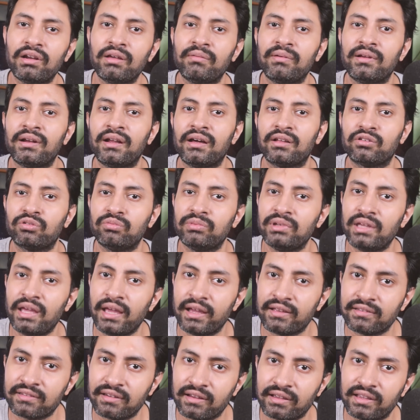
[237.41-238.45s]
নেবে না তুমি
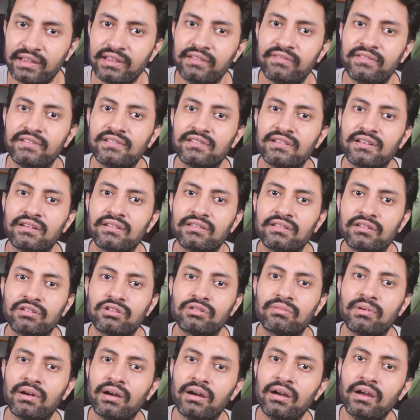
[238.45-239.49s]
এক্সট্রা কী ফিচার্স দিচ্ছ
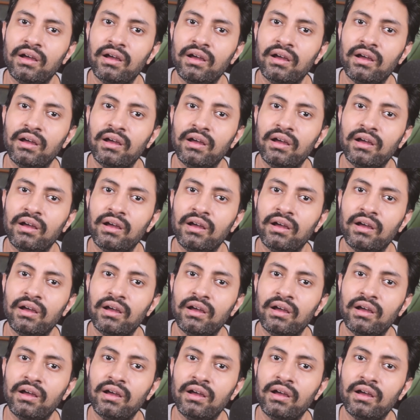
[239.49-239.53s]
বা